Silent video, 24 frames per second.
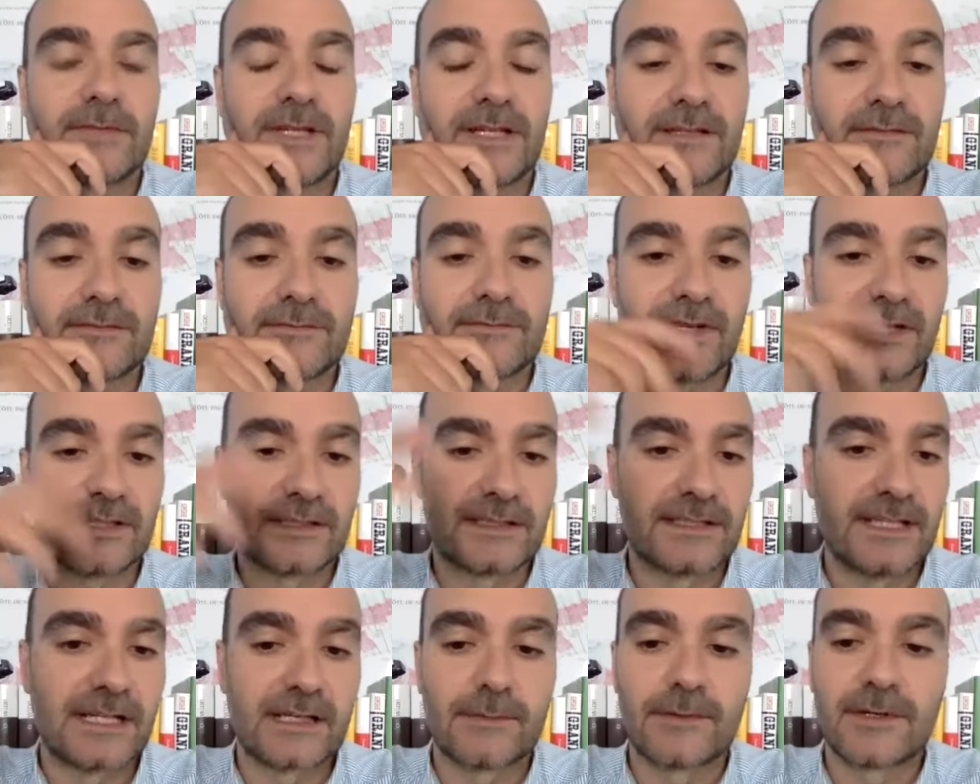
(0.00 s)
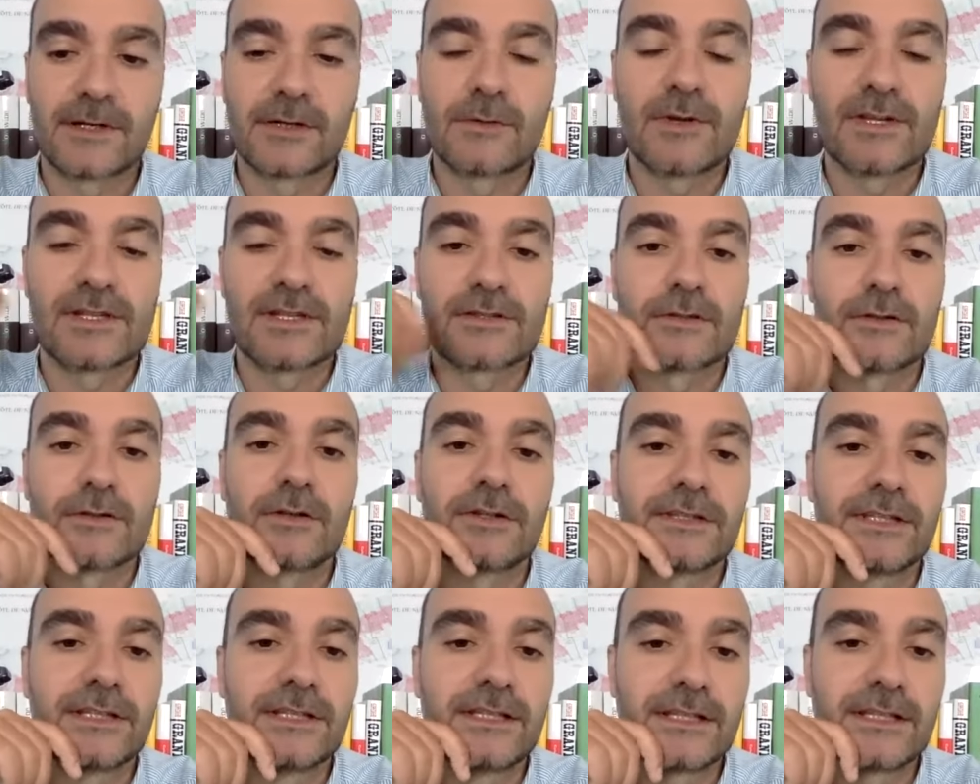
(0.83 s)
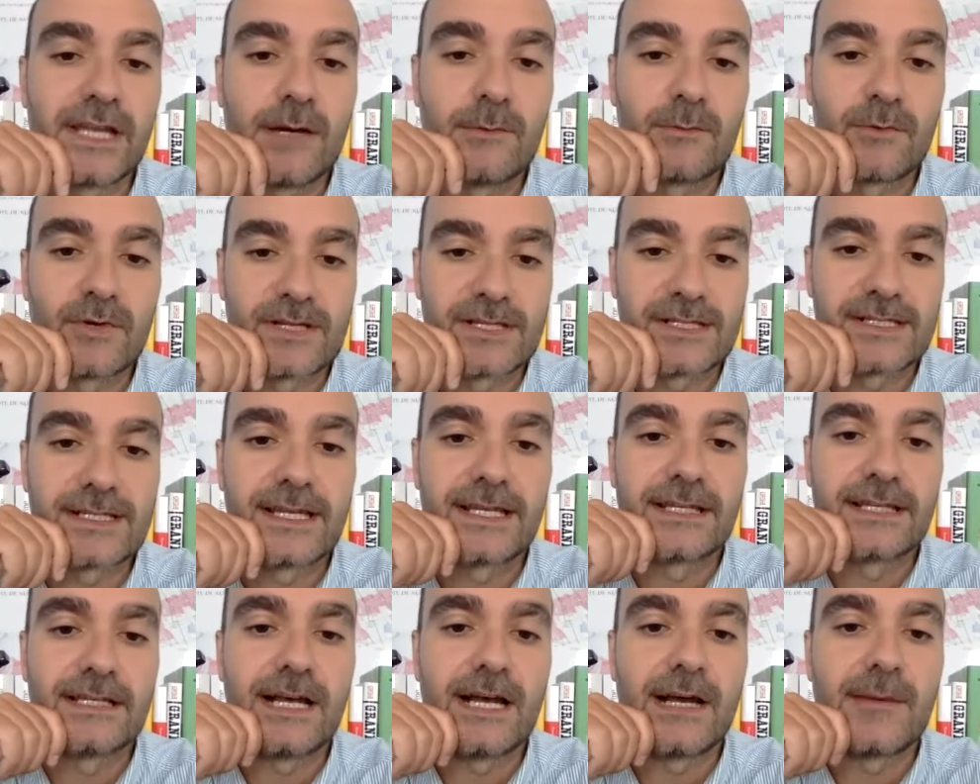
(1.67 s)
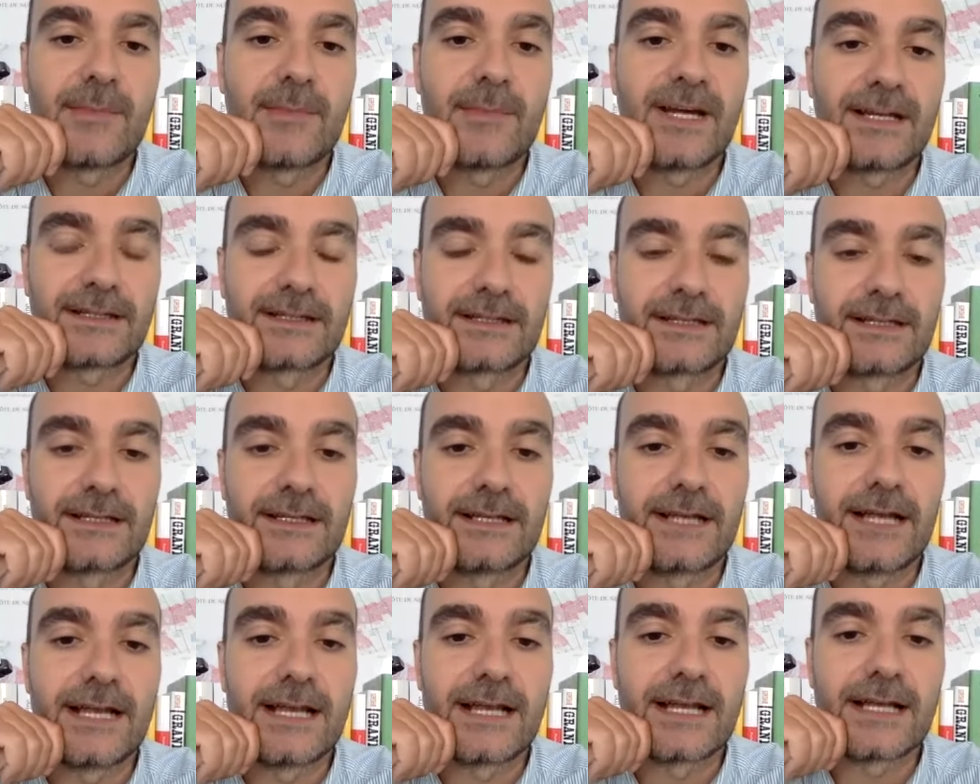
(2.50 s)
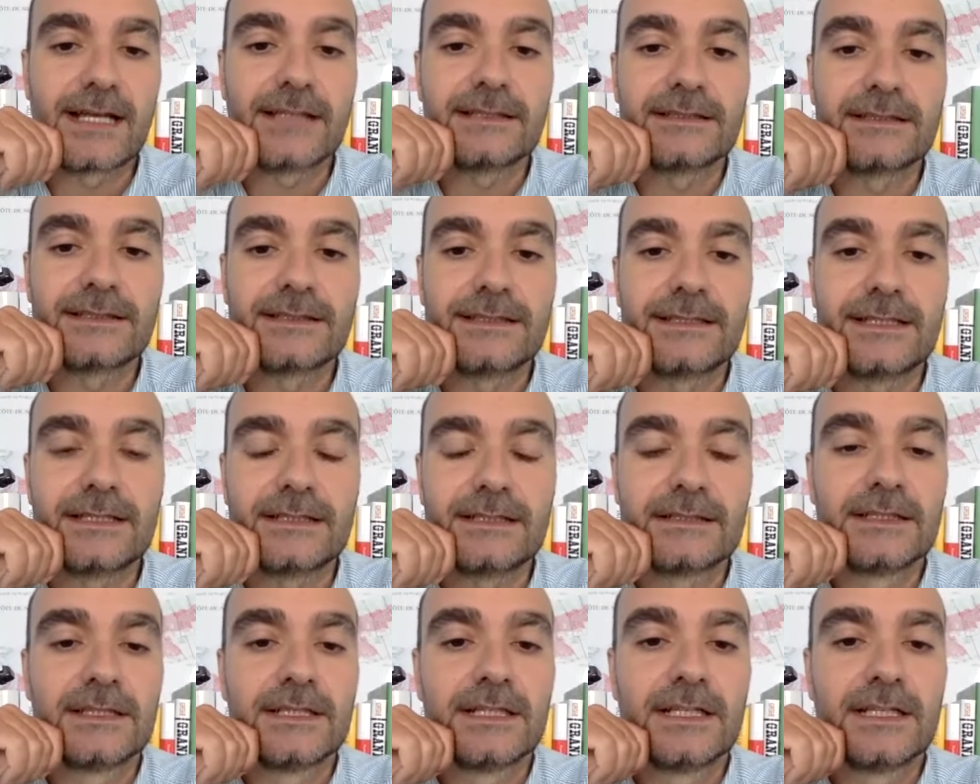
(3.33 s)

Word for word: e infatti anche per questo noi dedichiamo una scheda a parte alla cantina,